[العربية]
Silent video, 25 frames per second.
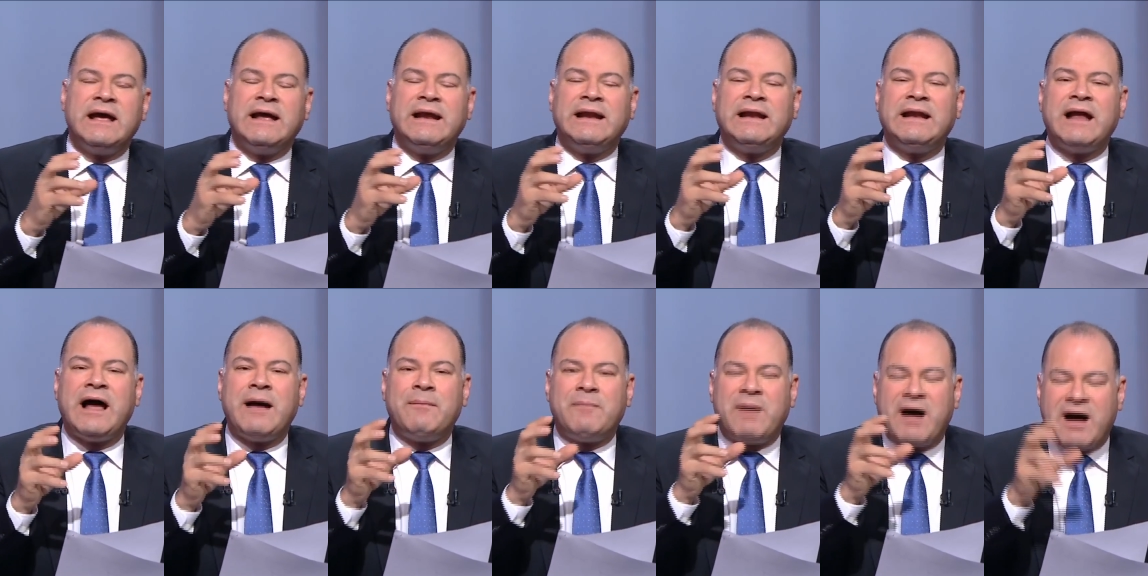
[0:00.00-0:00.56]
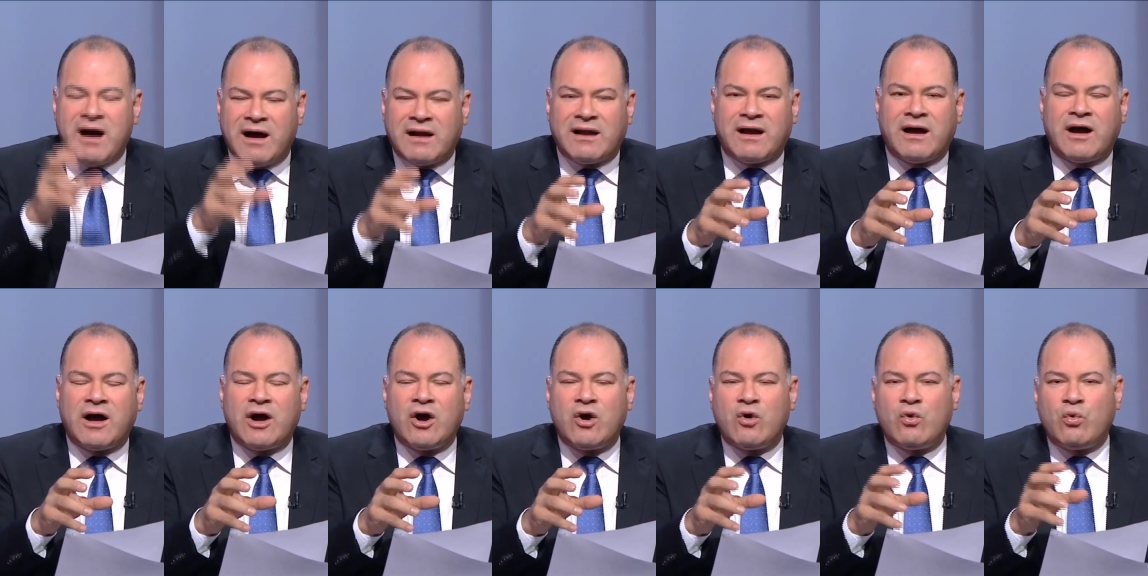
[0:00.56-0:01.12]

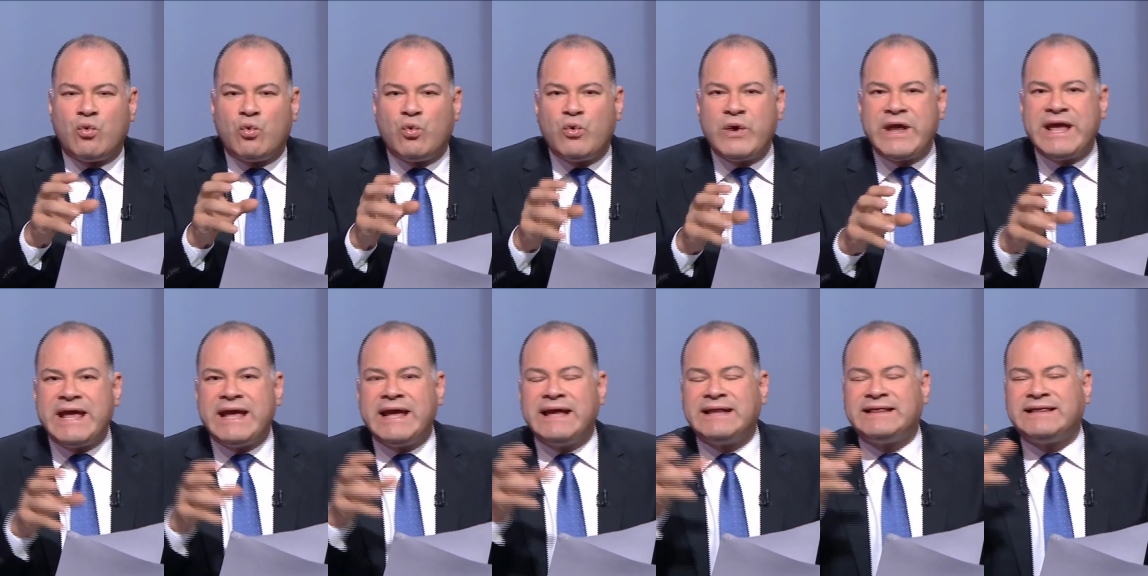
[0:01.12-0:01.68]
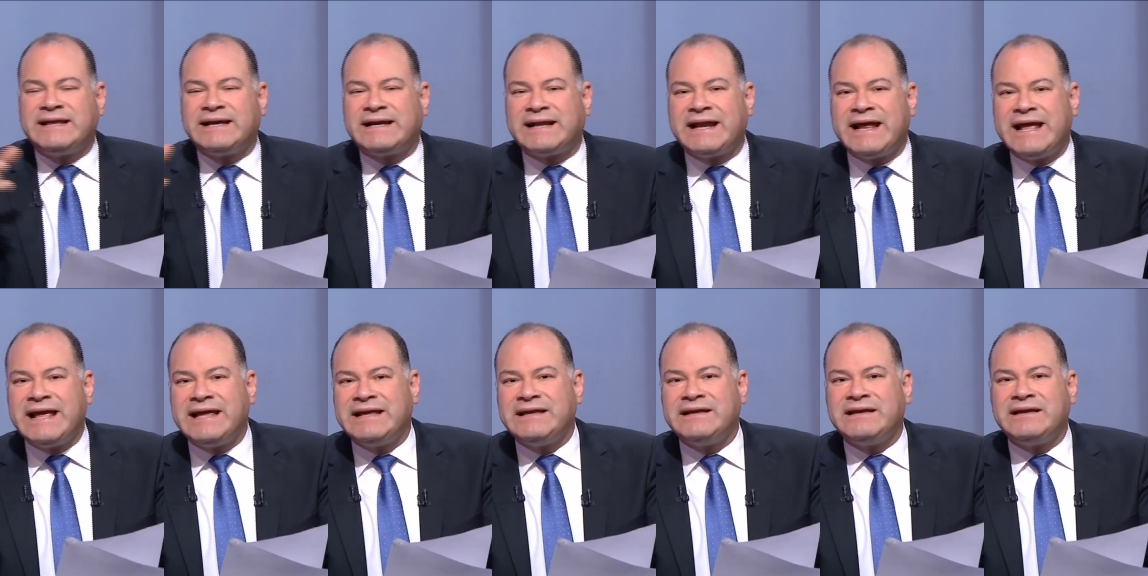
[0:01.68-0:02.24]
الأمهرة
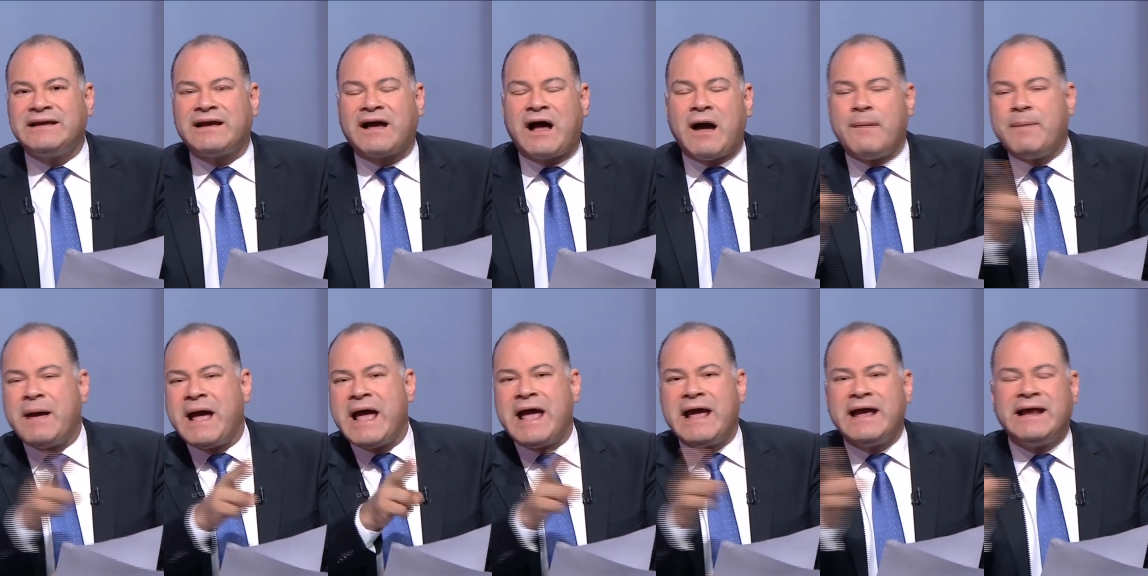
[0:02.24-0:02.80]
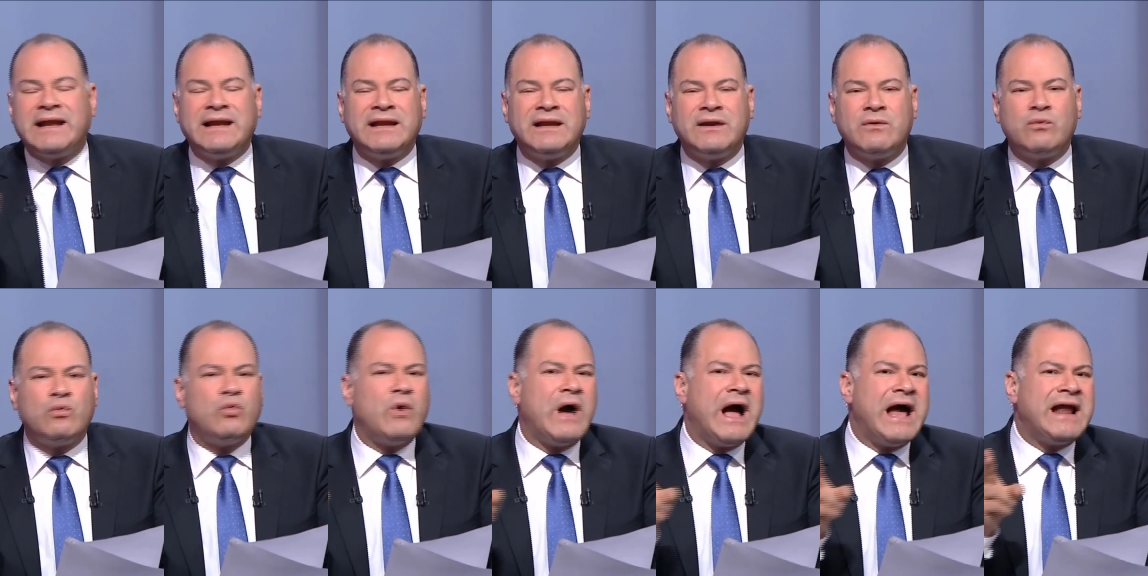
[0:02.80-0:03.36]
والتجري قبائل
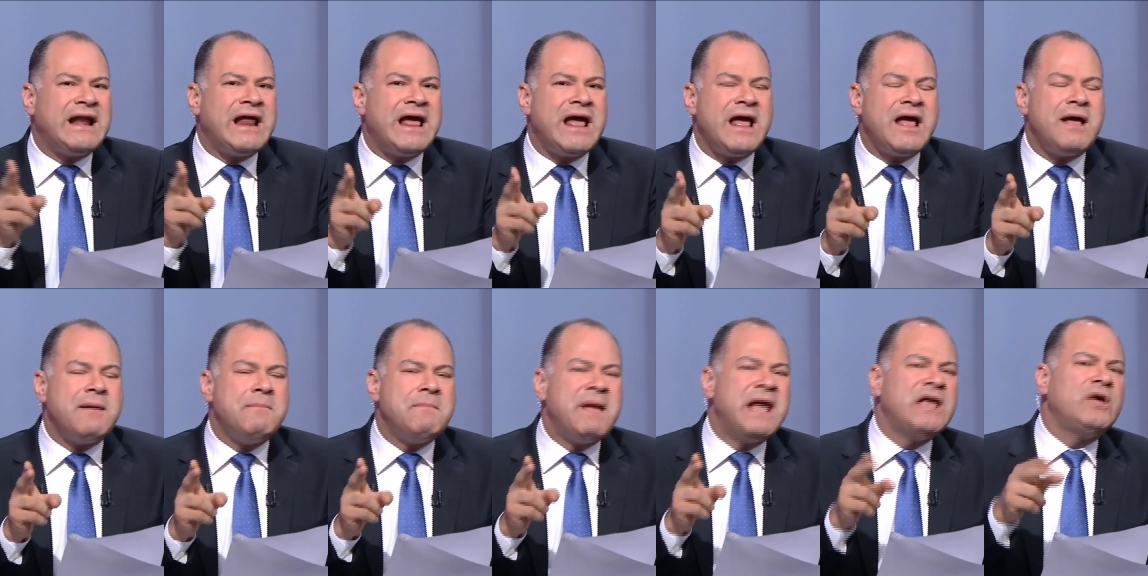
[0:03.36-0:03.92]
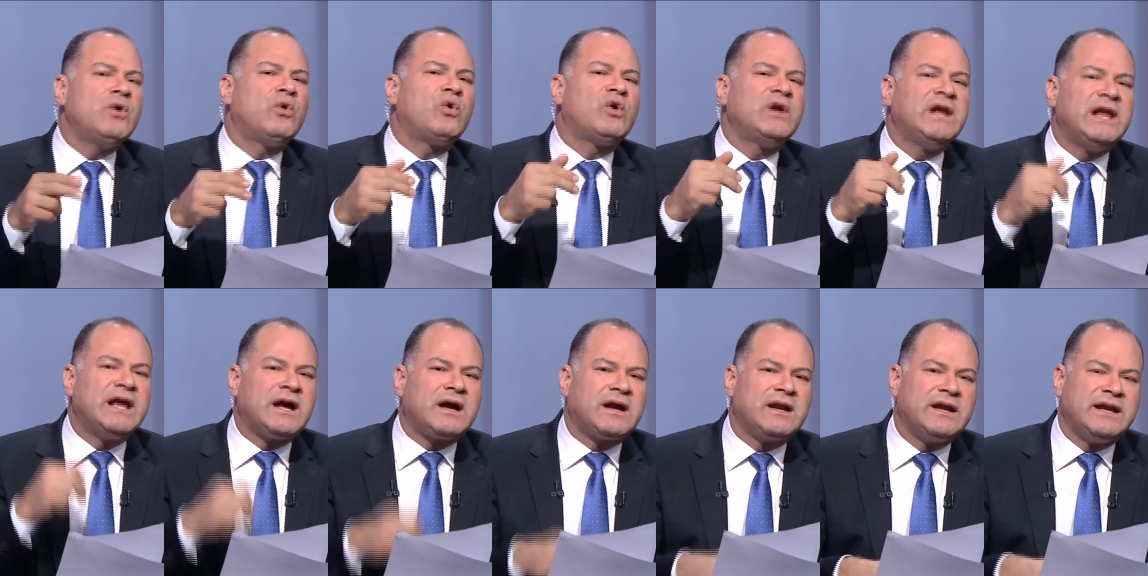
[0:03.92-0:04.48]
وأنا ما
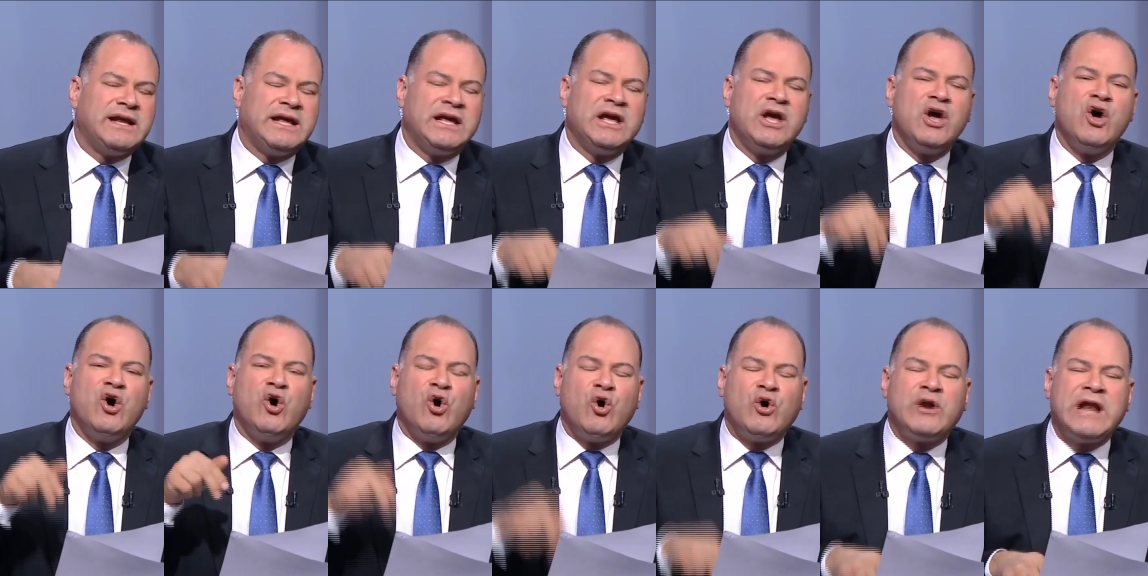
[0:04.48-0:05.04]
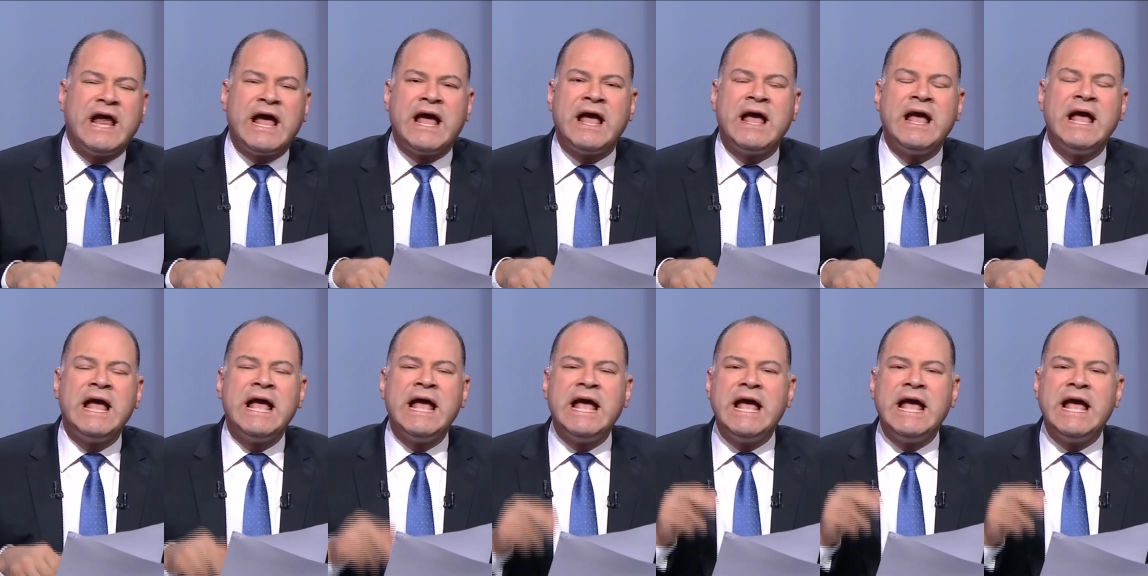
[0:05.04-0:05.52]
يقلقني هنا